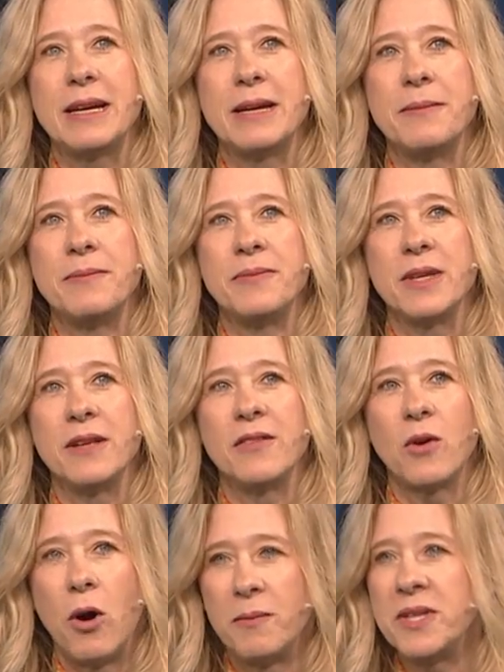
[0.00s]
ähm,
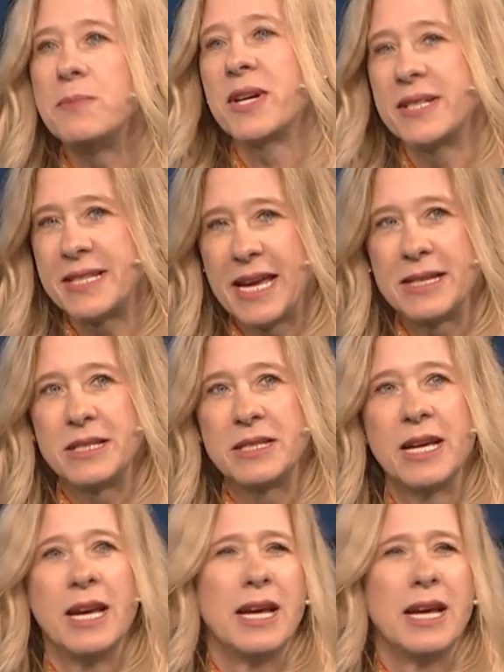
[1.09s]
ist omnipräsent.